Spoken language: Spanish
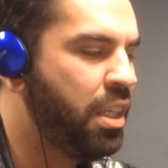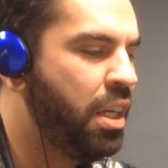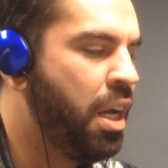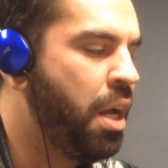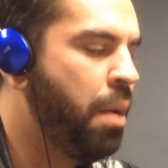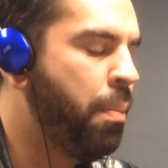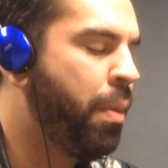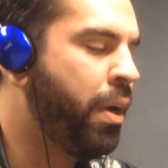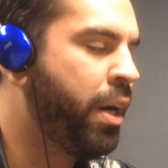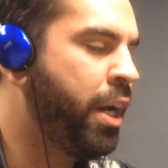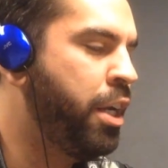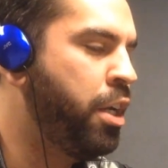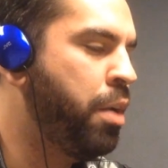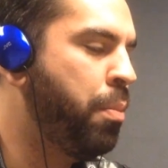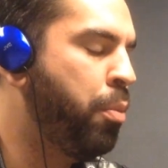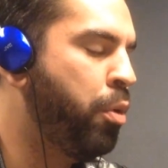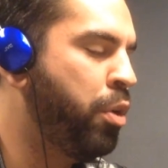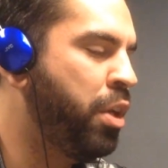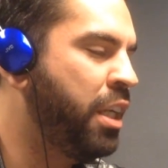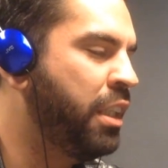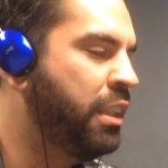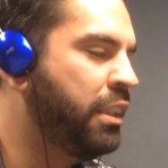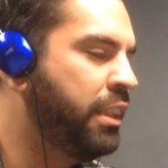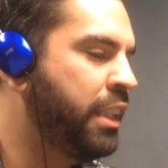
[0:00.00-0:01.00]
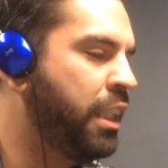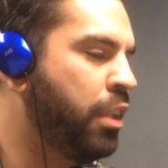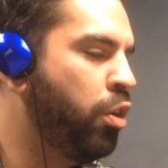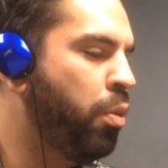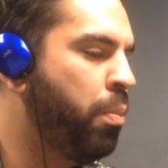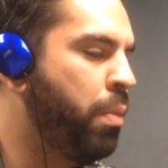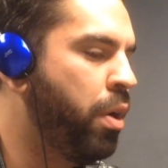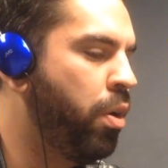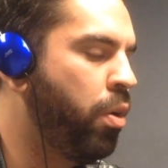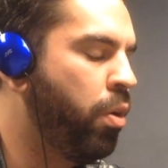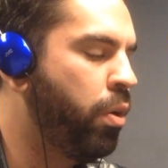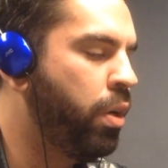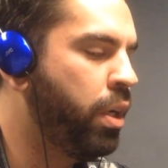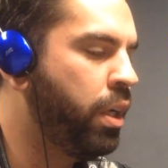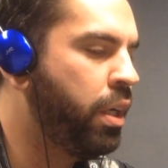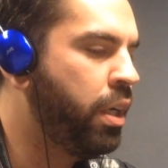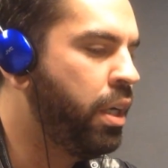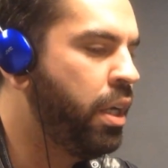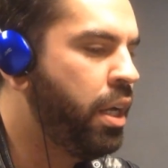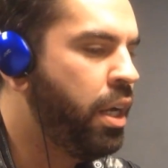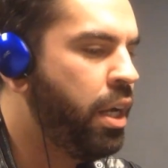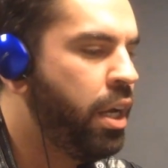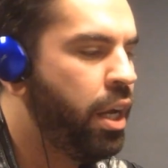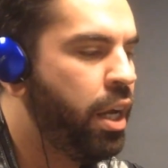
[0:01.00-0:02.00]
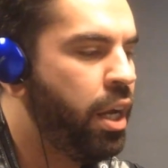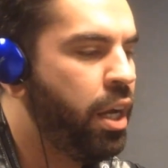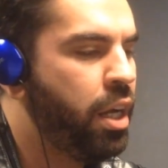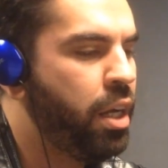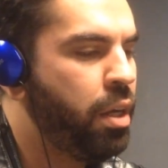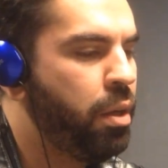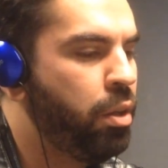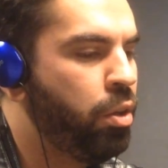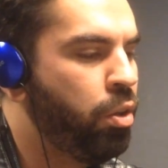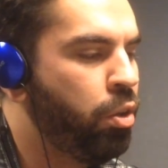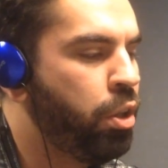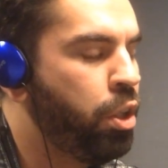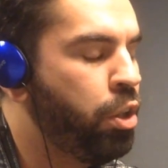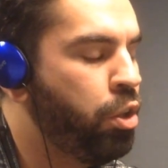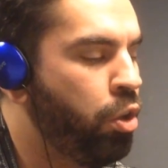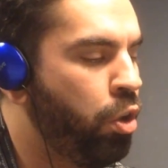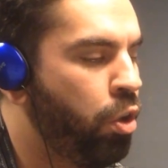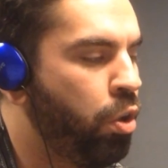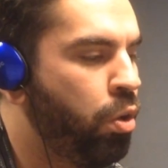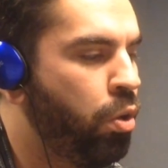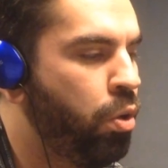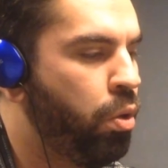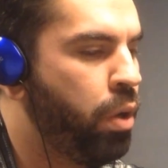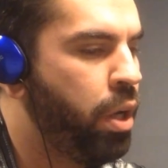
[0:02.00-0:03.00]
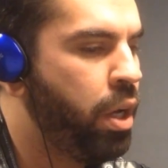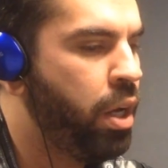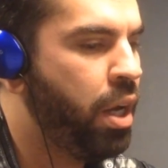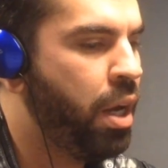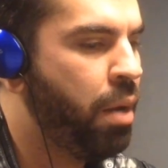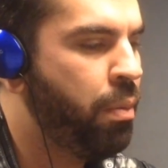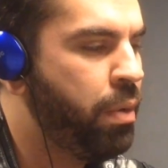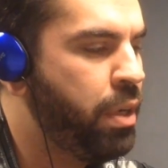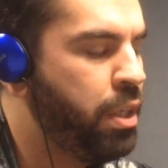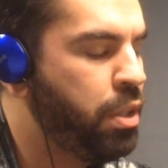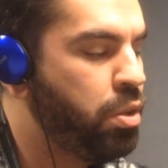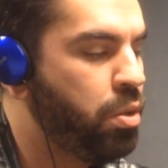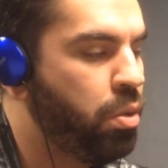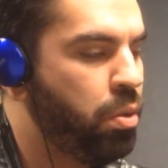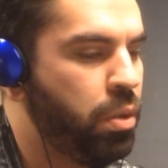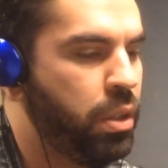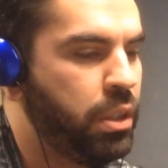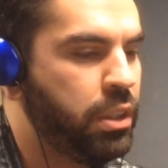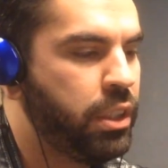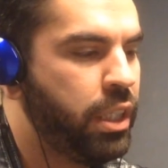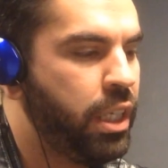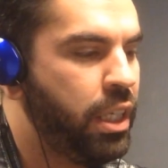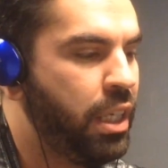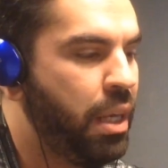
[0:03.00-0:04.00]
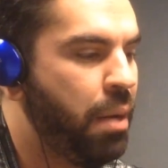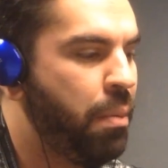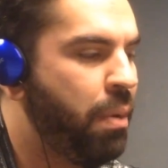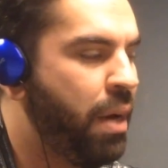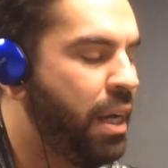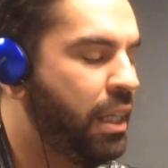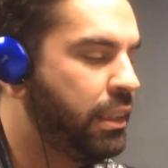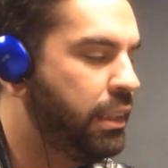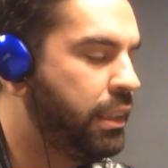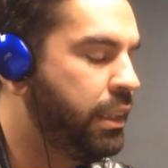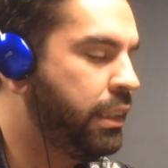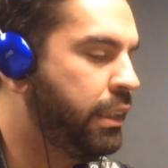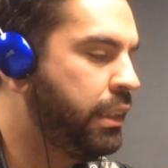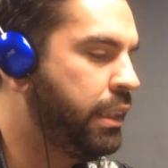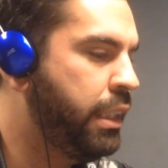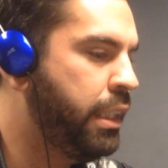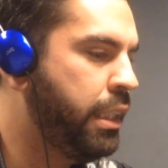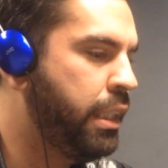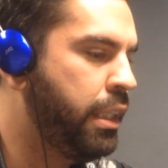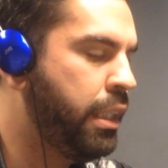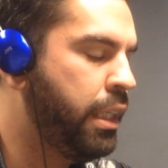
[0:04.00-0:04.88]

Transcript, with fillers: competición a, los, a, las otras compañías para que ellos podrán ser los mejores.